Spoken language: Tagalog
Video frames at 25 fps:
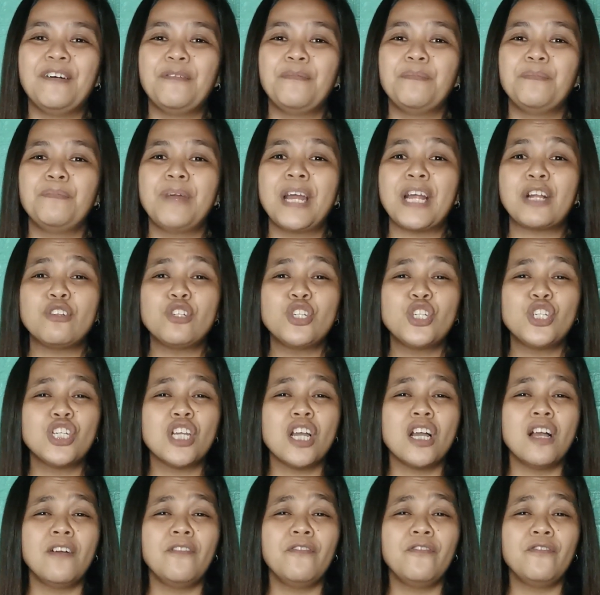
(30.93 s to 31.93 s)
um, meron
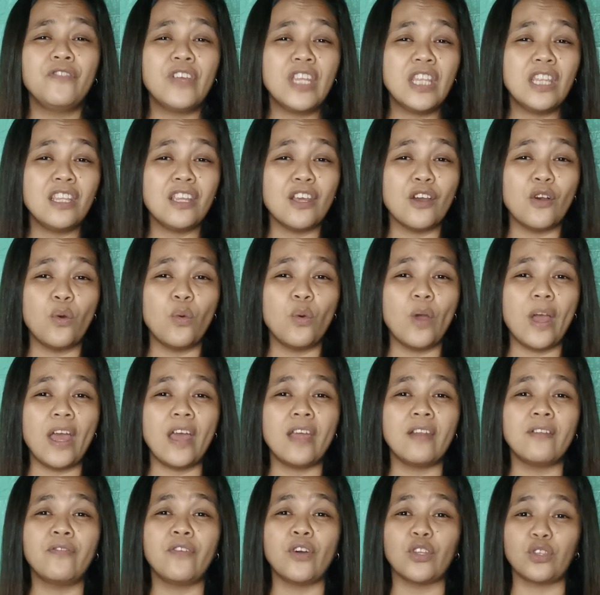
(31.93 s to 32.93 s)
siyang video
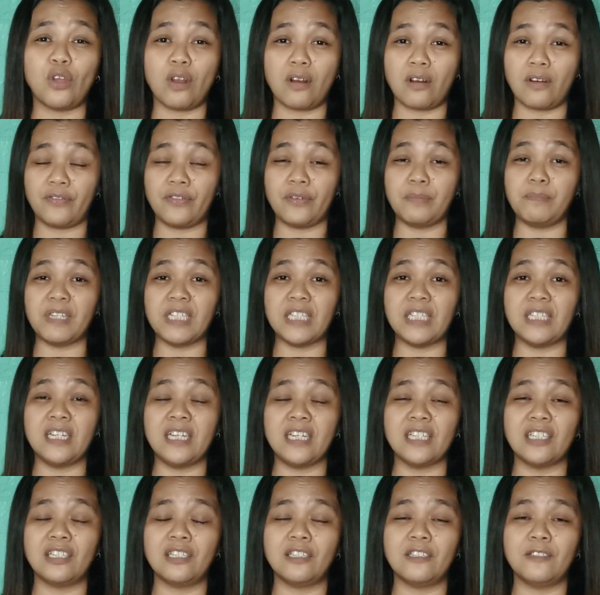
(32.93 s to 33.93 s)
and photography
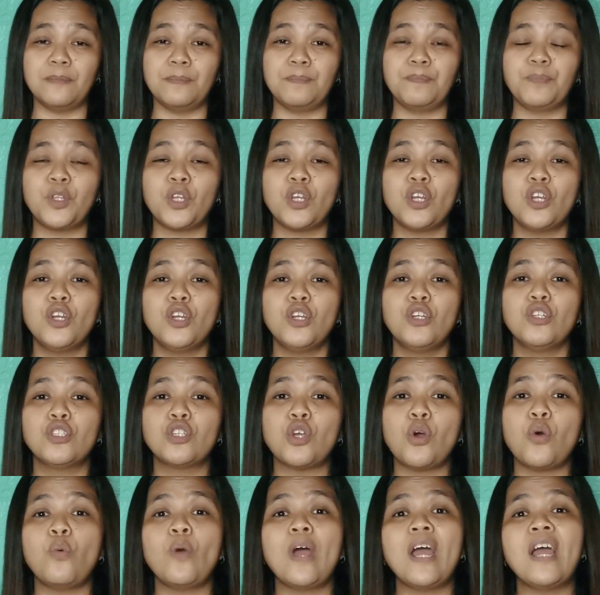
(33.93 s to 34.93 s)
business.
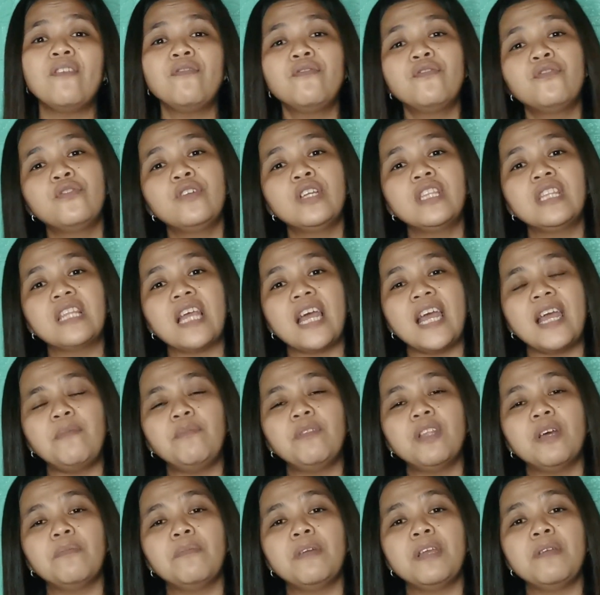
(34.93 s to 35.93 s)
So, every
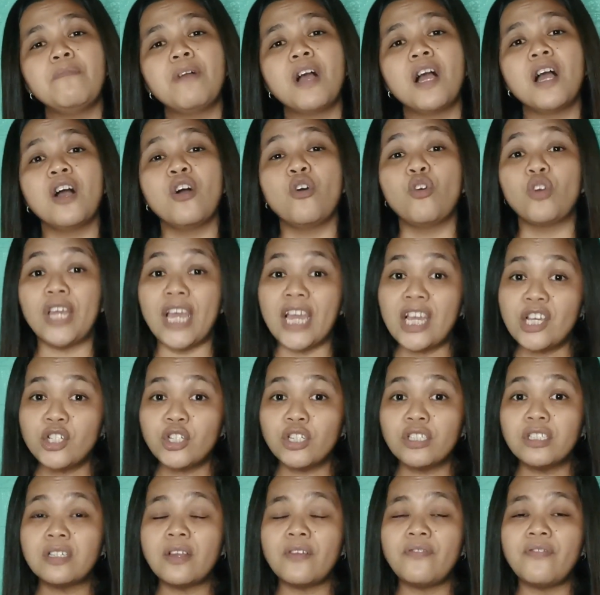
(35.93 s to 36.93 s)
time na may mga
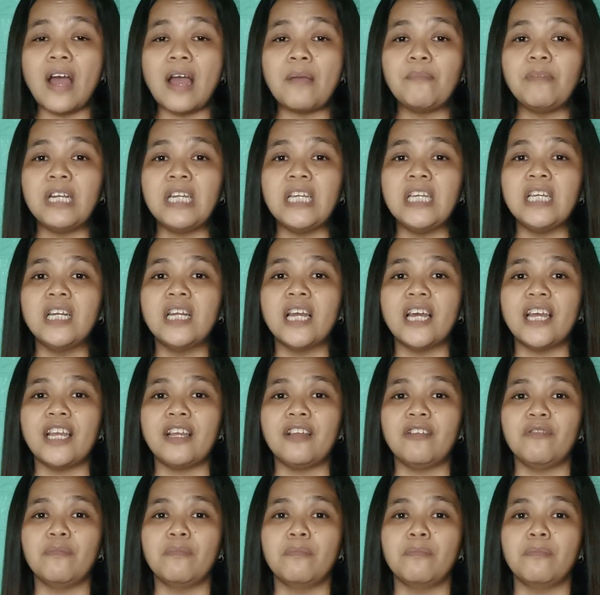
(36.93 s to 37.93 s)
occasion sa family,
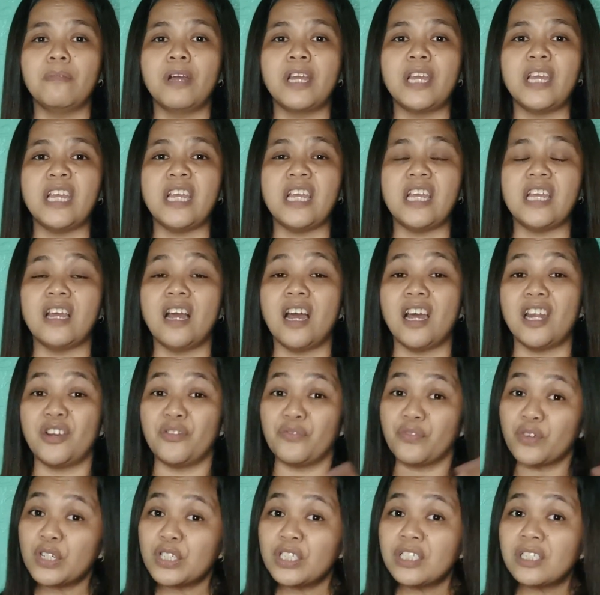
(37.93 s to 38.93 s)
like may
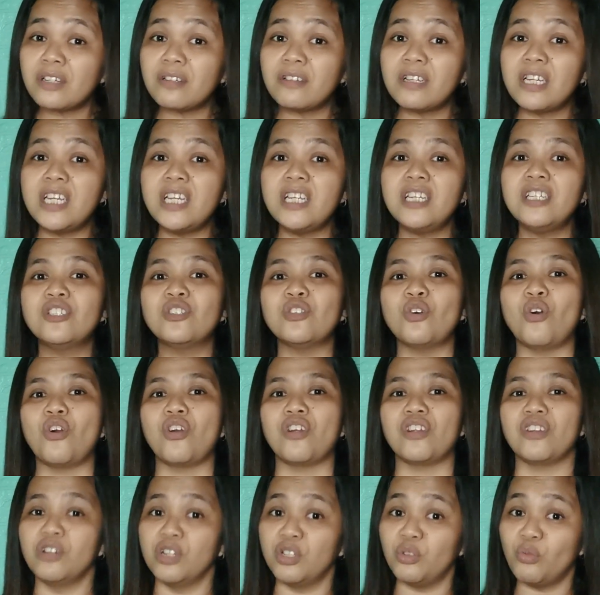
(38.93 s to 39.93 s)
anniversaries
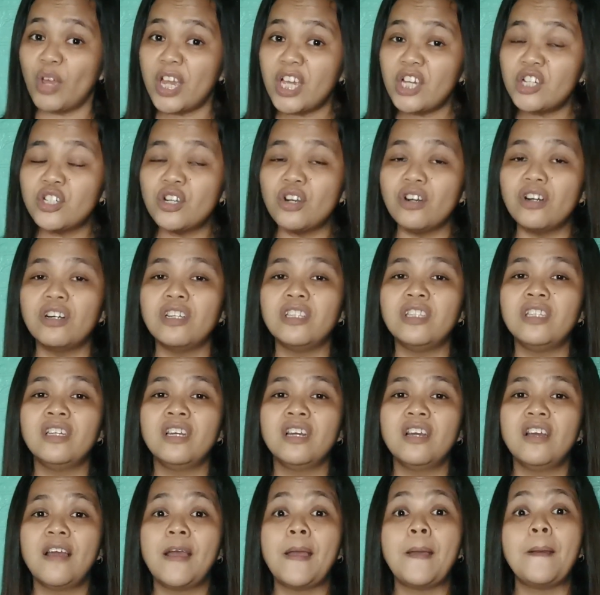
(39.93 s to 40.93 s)
or graduation,
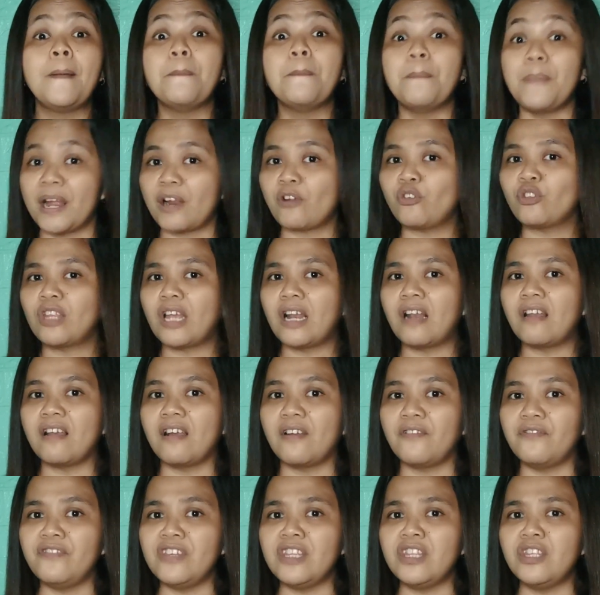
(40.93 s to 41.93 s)
meron
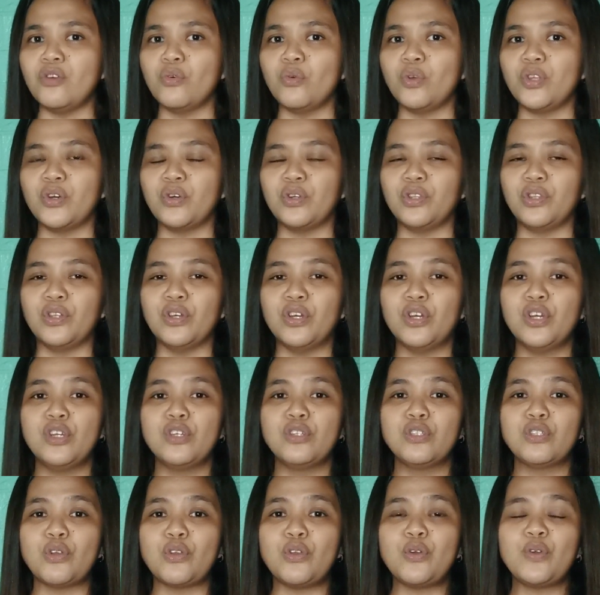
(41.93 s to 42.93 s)
talagang video yun.
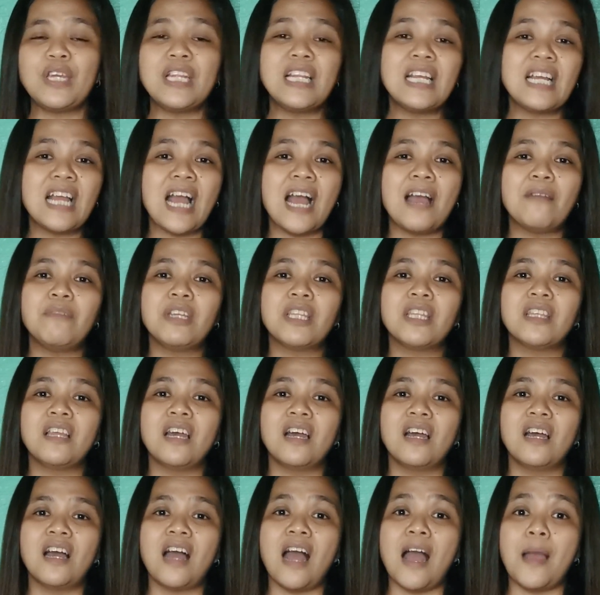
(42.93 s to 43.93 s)
So, yung ginagamit
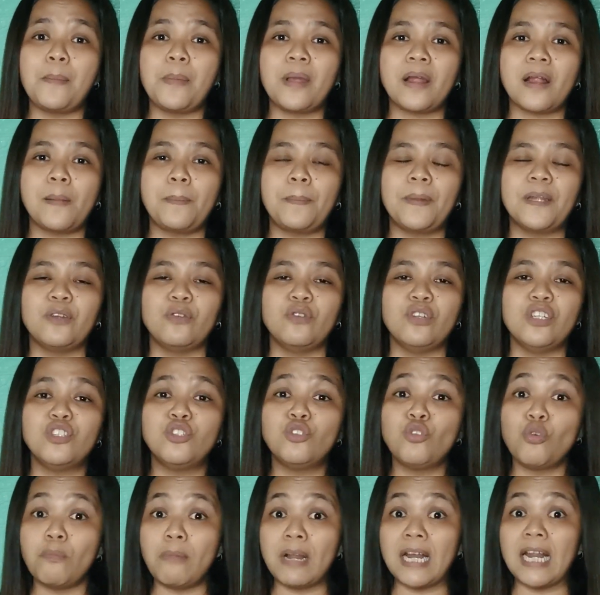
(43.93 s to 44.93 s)
na camera pa nun
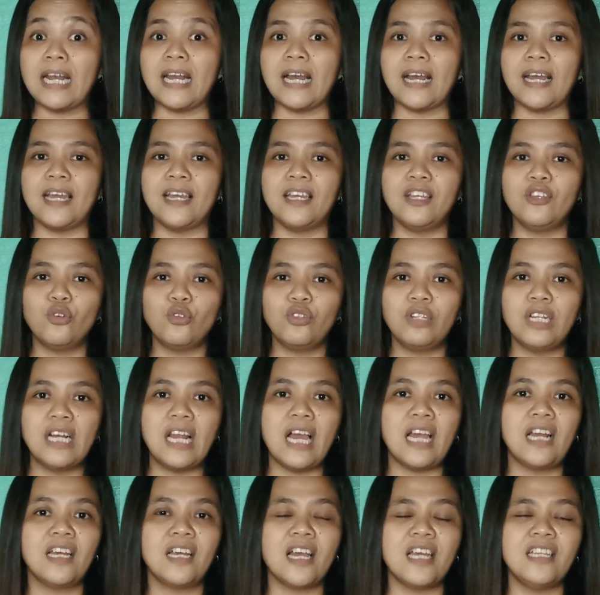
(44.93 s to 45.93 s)
is yung malalaki, yung
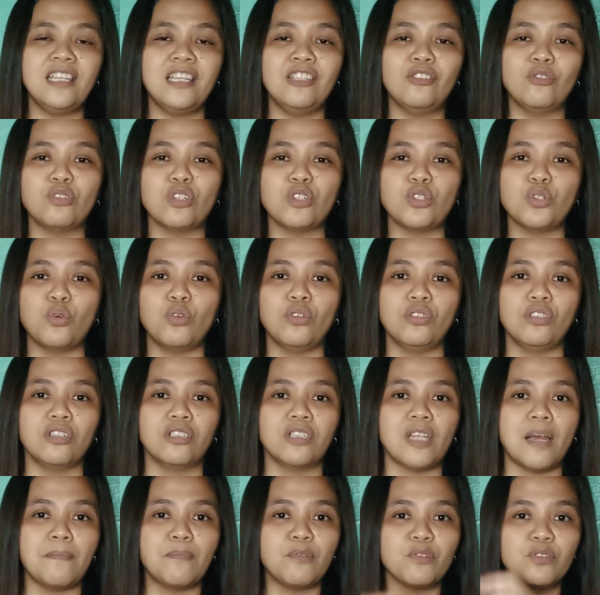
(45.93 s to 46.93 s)
nilalagay dito sa
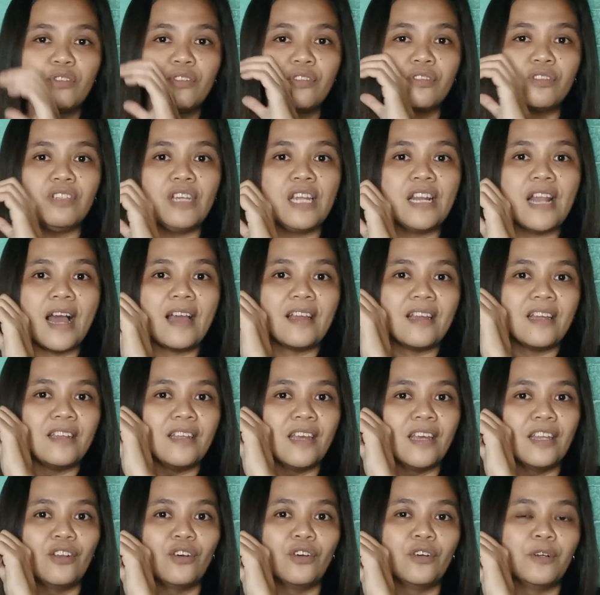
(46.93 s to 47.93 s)
shoulder, tapos
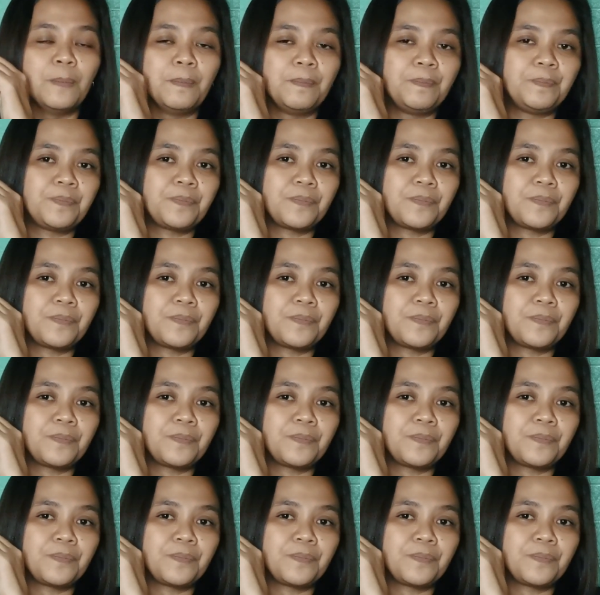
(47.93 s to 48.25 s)
ginaganyan, oh.